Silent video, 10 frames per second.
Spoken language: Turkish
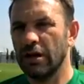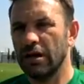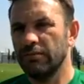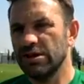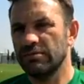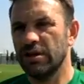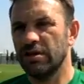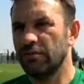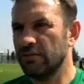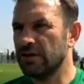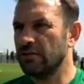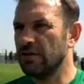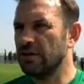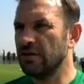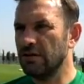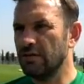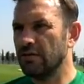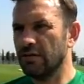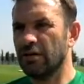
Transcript: Yani bizim hedefimiz tabii ki